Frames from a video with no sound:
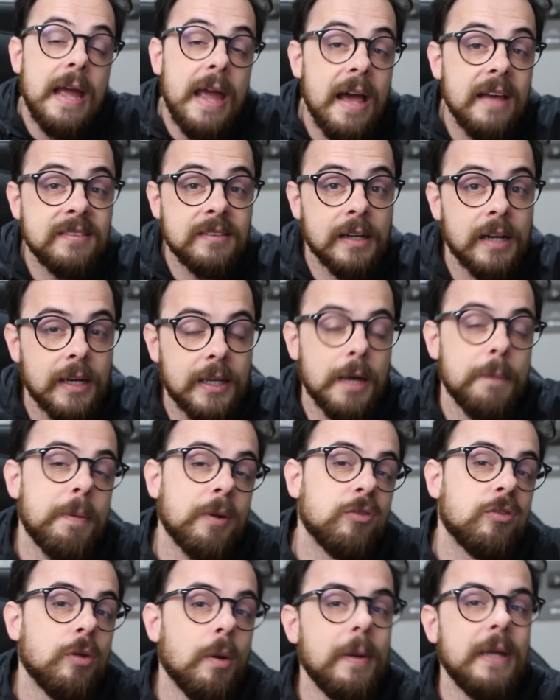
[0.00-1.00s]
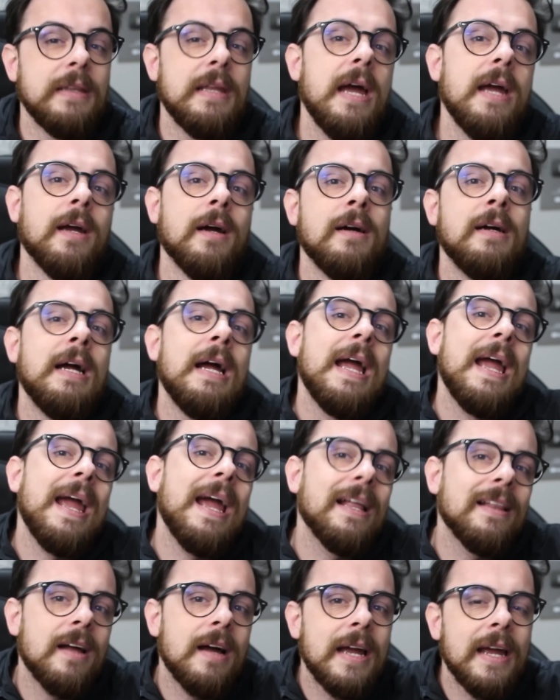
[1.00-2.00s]
Essa HQ, para tu ter uma ideia,
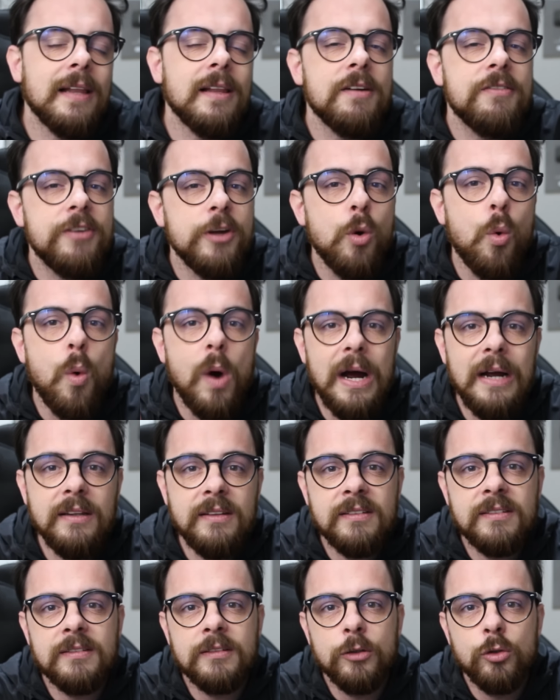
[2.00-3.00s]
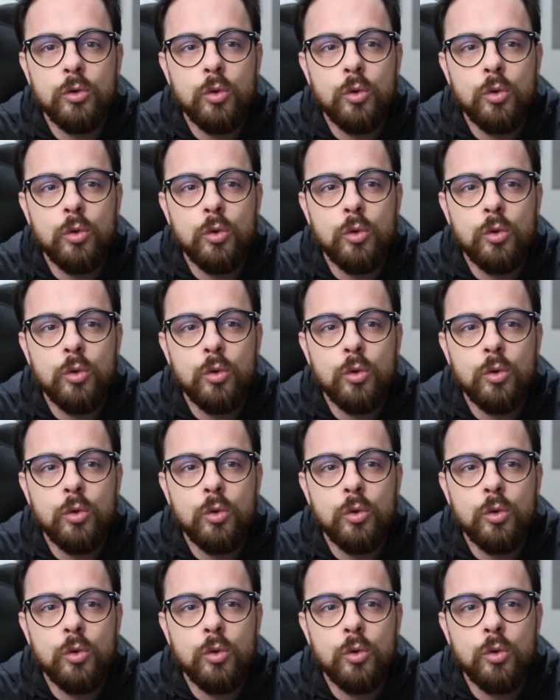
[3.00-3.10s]
ela, ela veio antes